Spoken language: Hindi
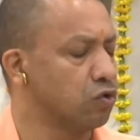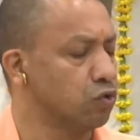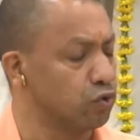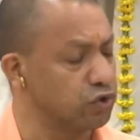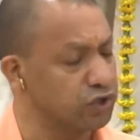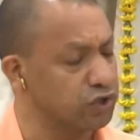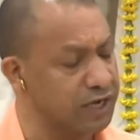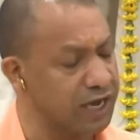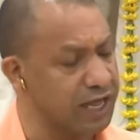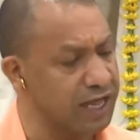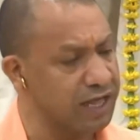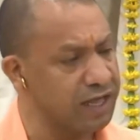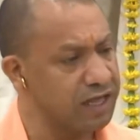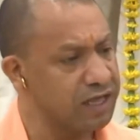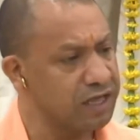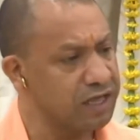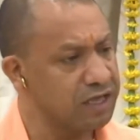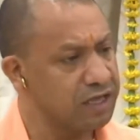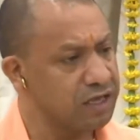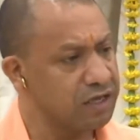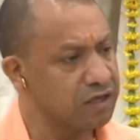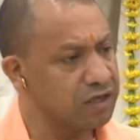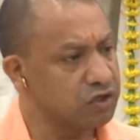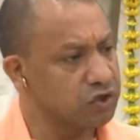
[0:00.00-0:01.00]
दूसरा
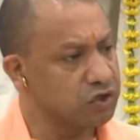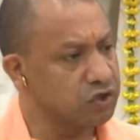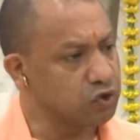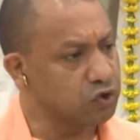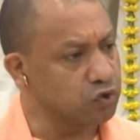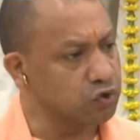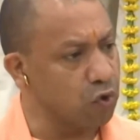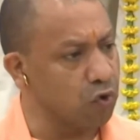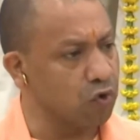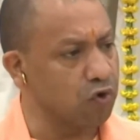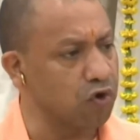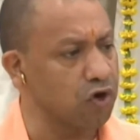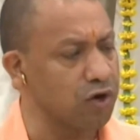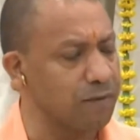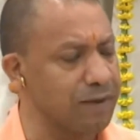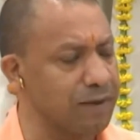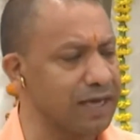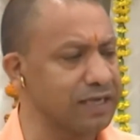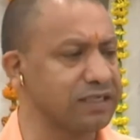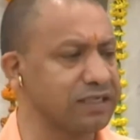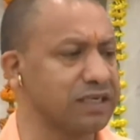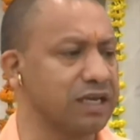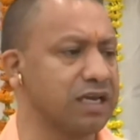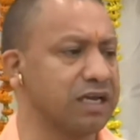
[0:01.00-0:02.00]

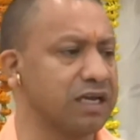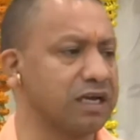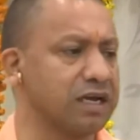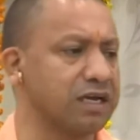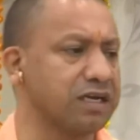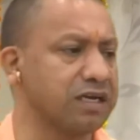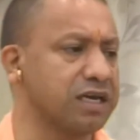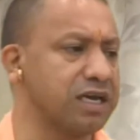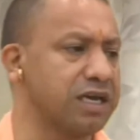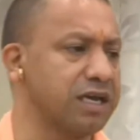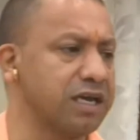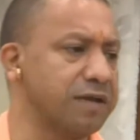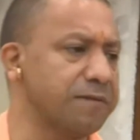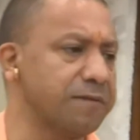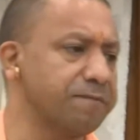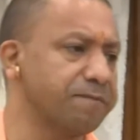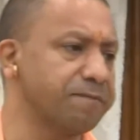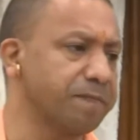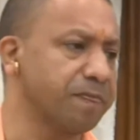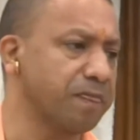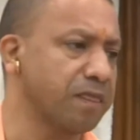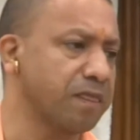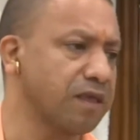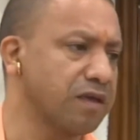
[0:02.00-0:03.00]
शुक्रवार से लेकर के
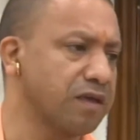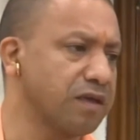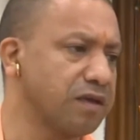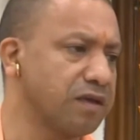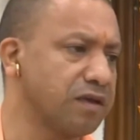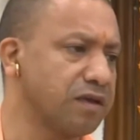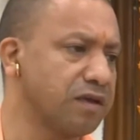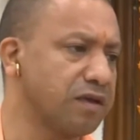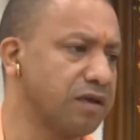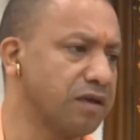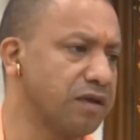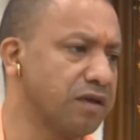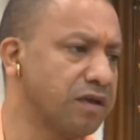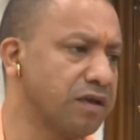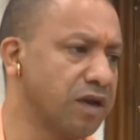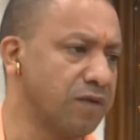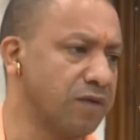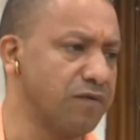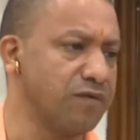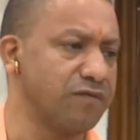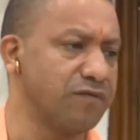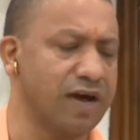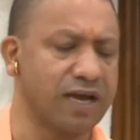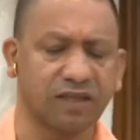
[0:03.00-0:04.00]

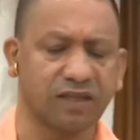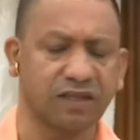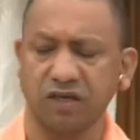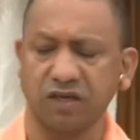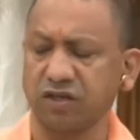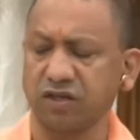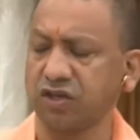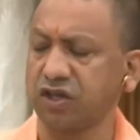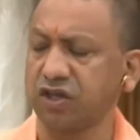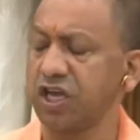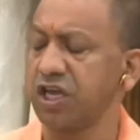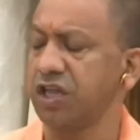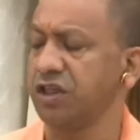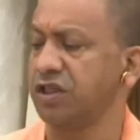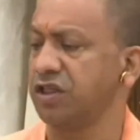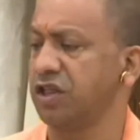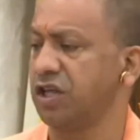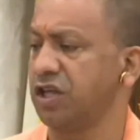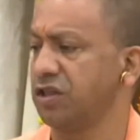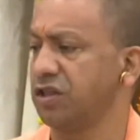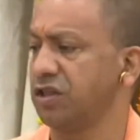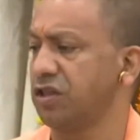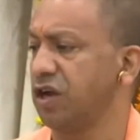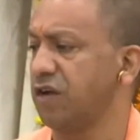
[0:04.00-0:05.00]
रविवार तक तीन
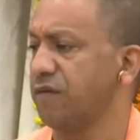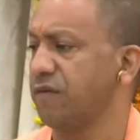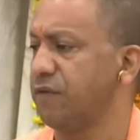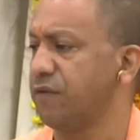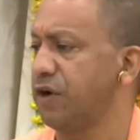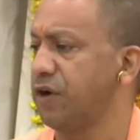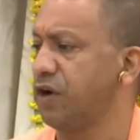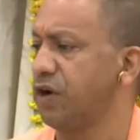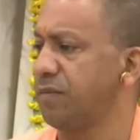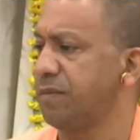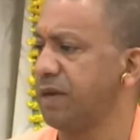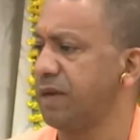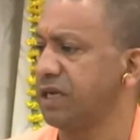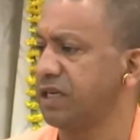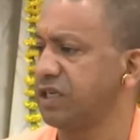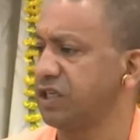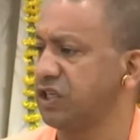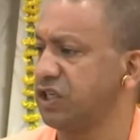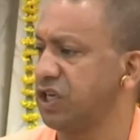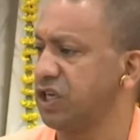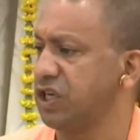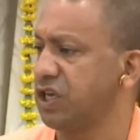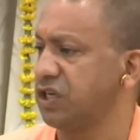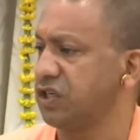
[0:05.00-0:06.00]
दिन तक फील्ड में
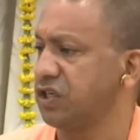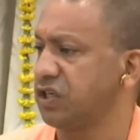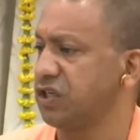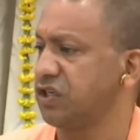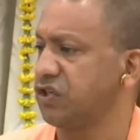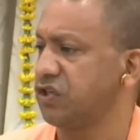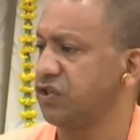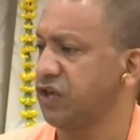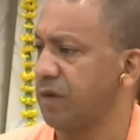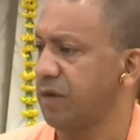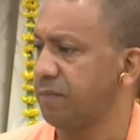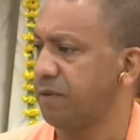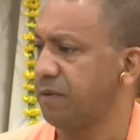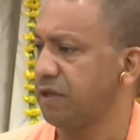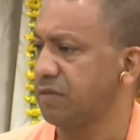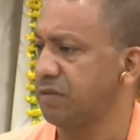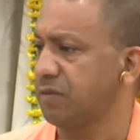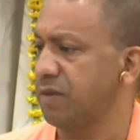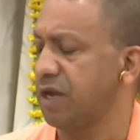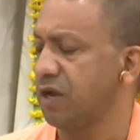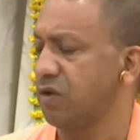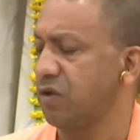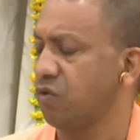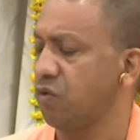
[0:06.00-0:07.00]
किसी न किसी जनपद
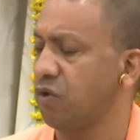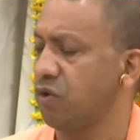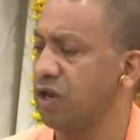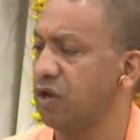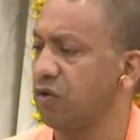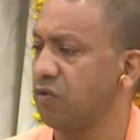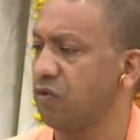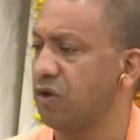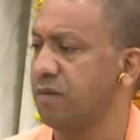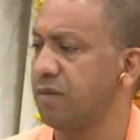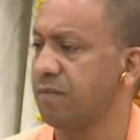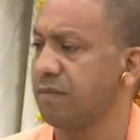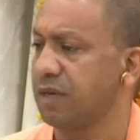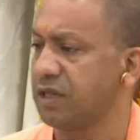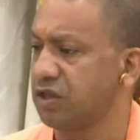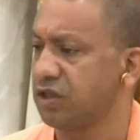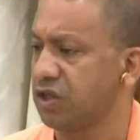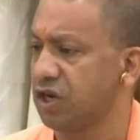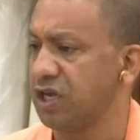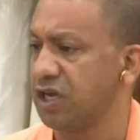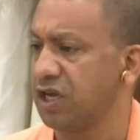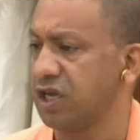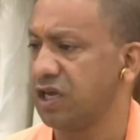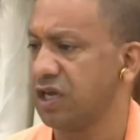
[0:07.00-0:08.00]
में कोई ना कोई
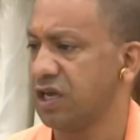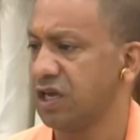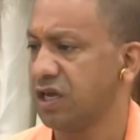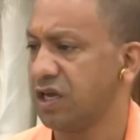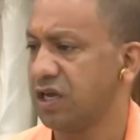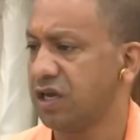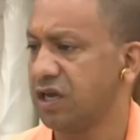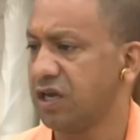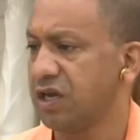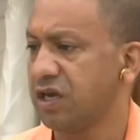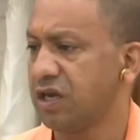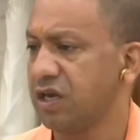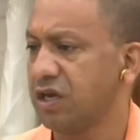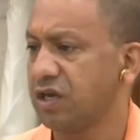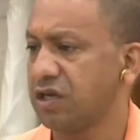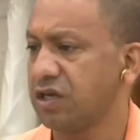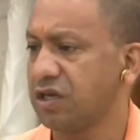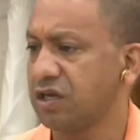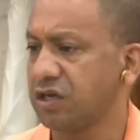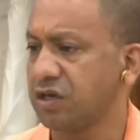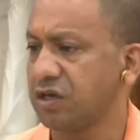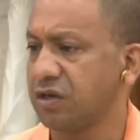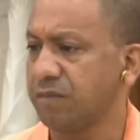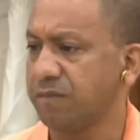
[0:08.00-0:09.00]
मंत्री
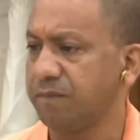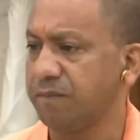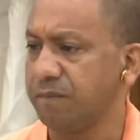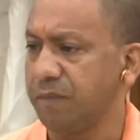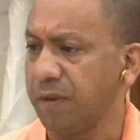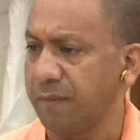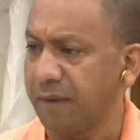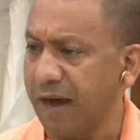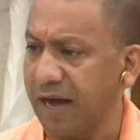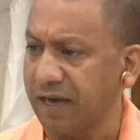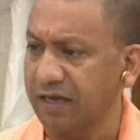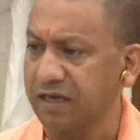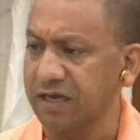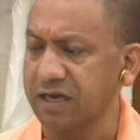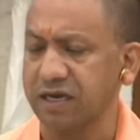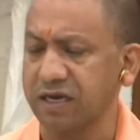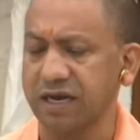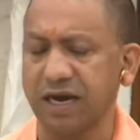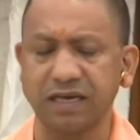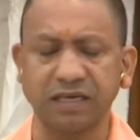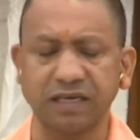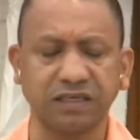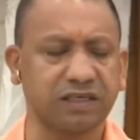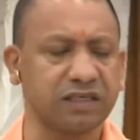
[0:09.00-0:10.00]
विभागीय
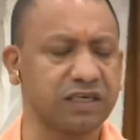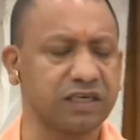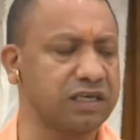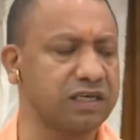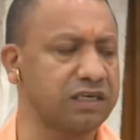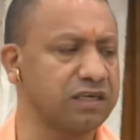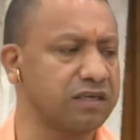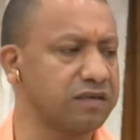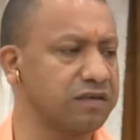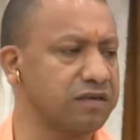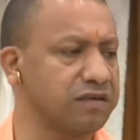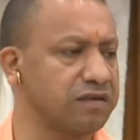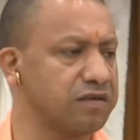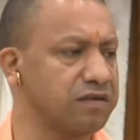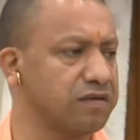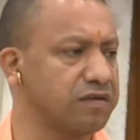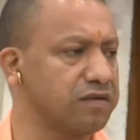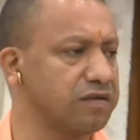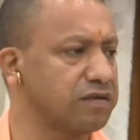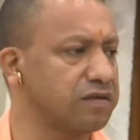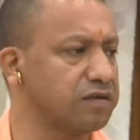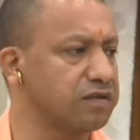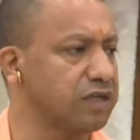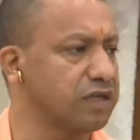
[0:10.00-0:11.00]
कार्य से
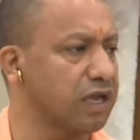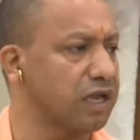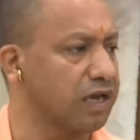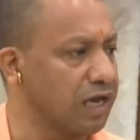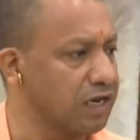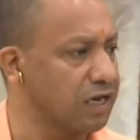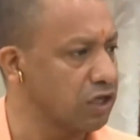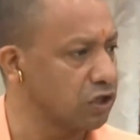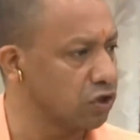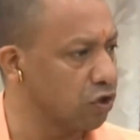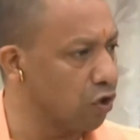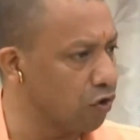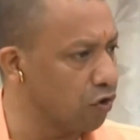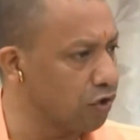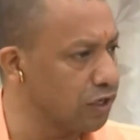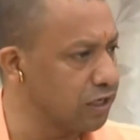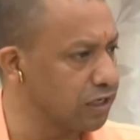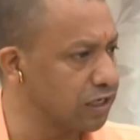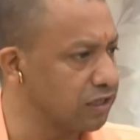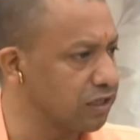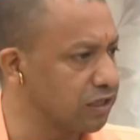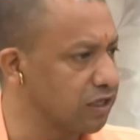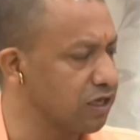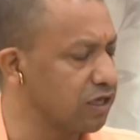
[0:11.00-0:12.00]
सरकारी दौरे
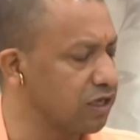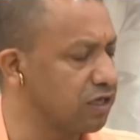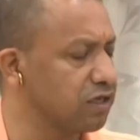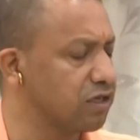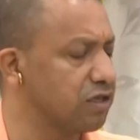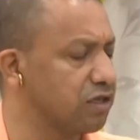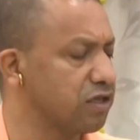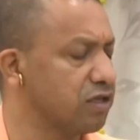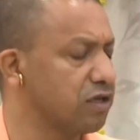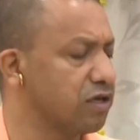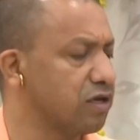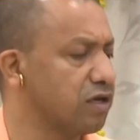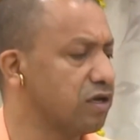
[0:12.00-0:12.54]
के तहत